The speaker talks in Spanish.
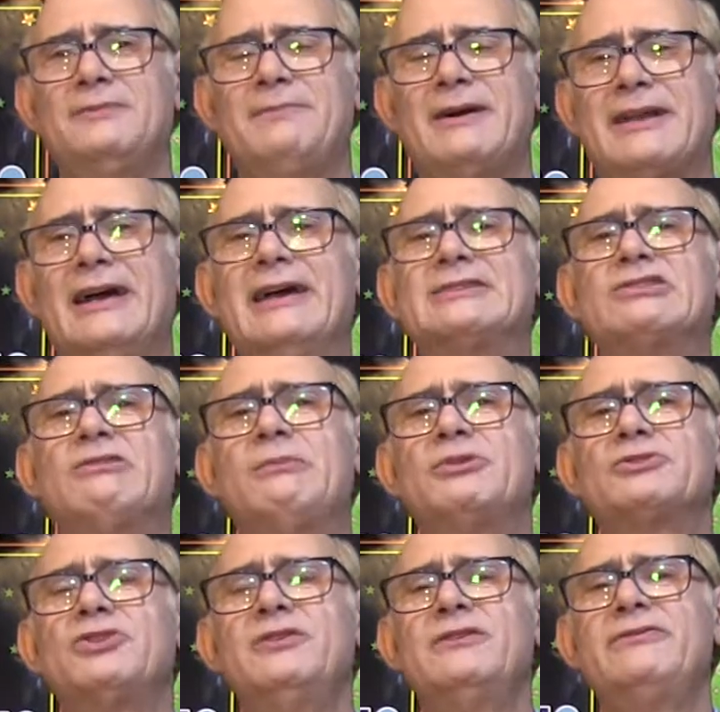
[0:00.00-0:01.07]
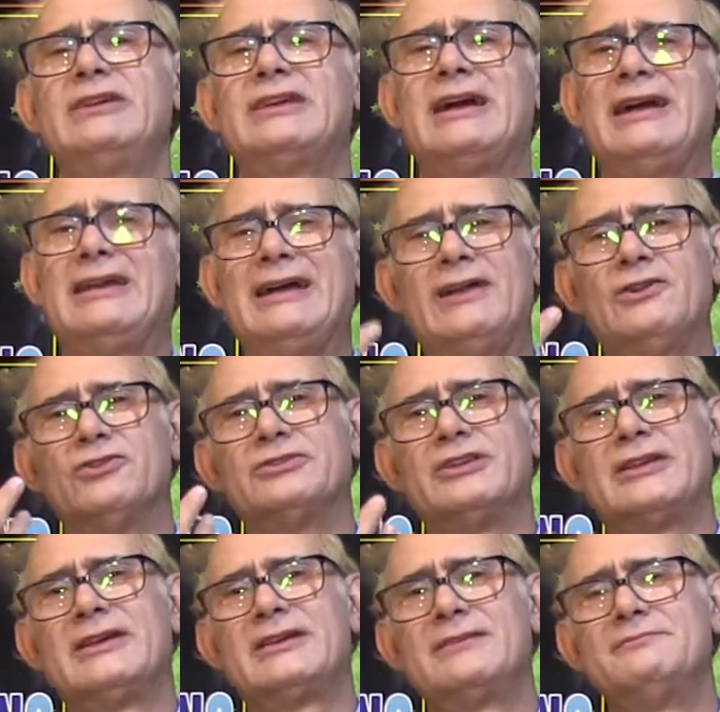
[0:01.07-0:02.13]
Y para eso vamos a tonificar a los
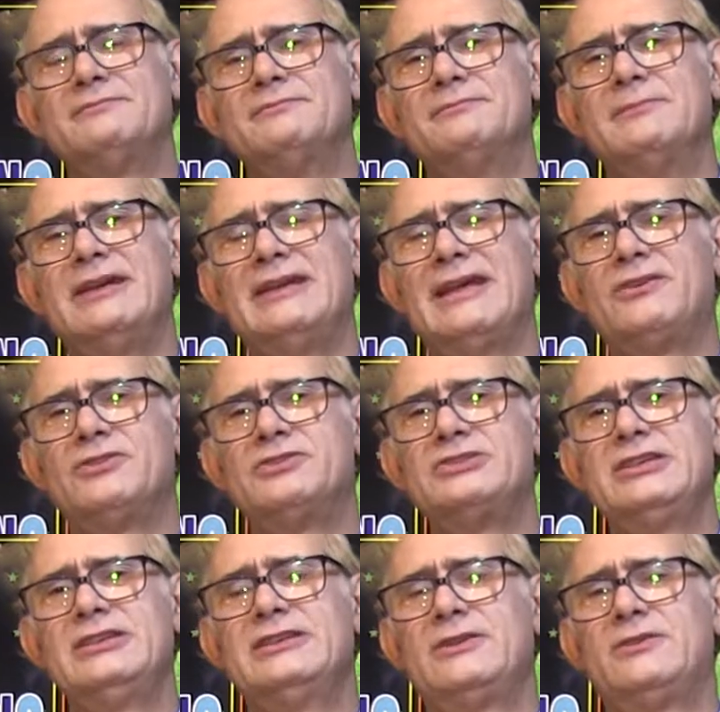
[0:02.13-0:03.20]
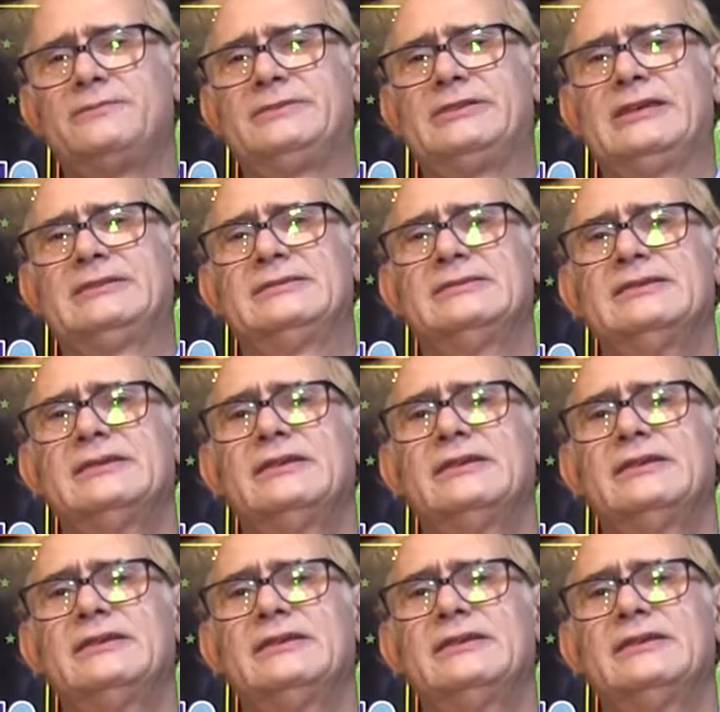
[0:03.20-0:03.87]
tres medianos yin de los pies,